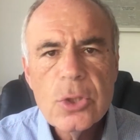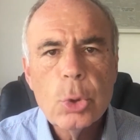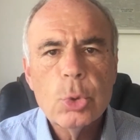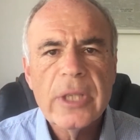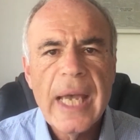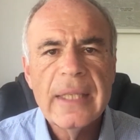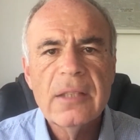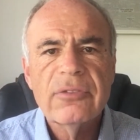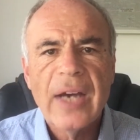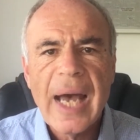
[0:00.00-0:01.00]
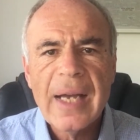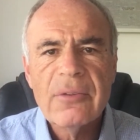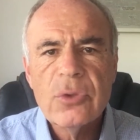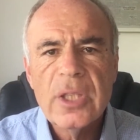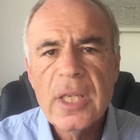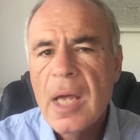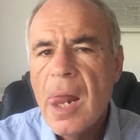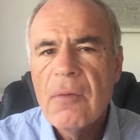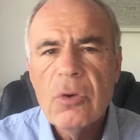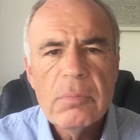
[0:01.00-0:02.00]
so gut kennen, fragen würde,
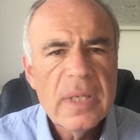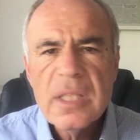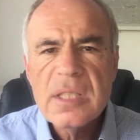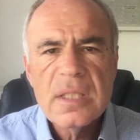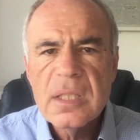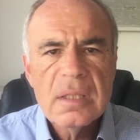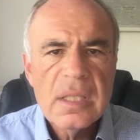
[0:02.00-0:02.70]
womit sie